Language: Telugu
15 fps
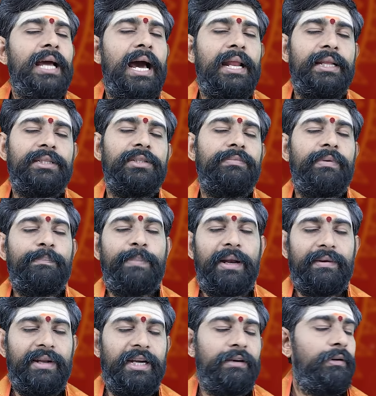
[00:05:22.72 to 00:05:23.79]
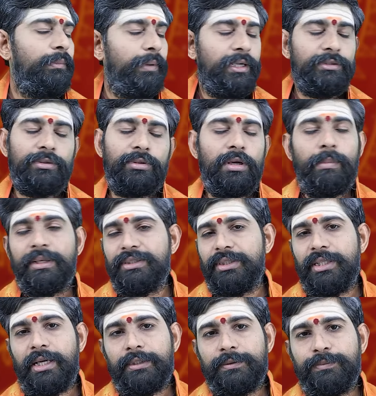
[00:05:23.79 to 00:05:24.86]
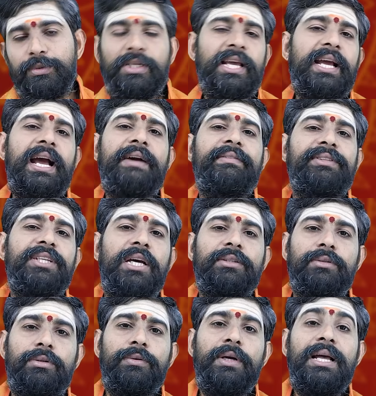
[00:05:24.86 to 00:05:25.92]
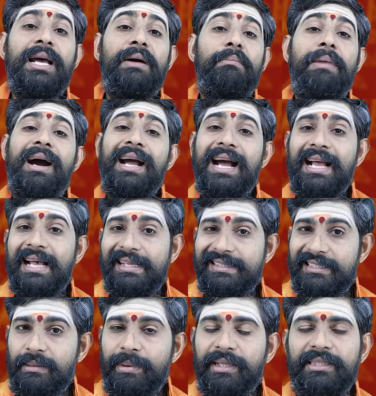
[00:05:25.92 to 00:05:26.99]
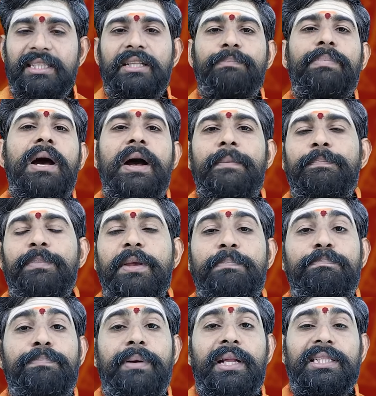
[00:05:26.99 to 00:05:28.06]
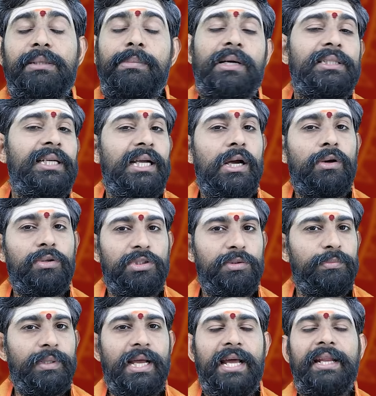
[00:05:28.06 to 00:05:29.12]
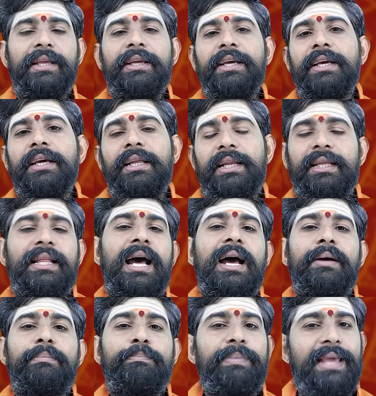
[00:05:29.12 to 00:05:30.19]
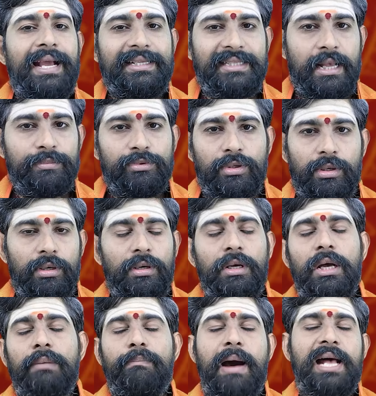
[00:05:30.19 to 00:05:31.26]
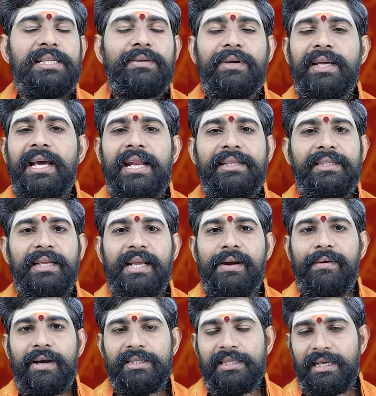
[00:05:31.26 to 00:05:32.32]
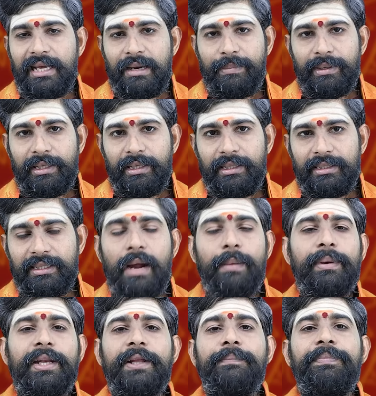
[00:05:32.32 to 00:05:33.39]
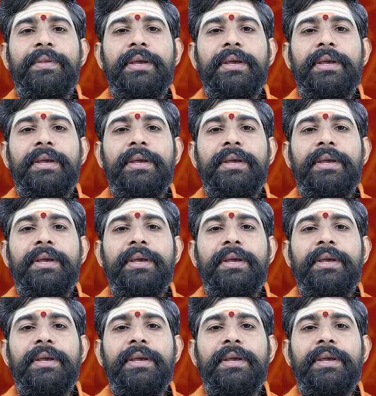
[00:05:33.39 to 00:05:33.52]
కాలేజీ పరమైనటువంటి పరిస్థితుల్లో మంచిది కాదు ముఖ్యంగా విద్యార్థులు బాగా కష్టపడితే తప్ప మీ ప్రతిభకు తగ్గ గుర్తింపు కానీ లేదా ఎగ్జామ్స్లో పాస్ అవ్వడం కానీ జరిగే అవకాశాలు కనపట్టలేదు కాబట్టి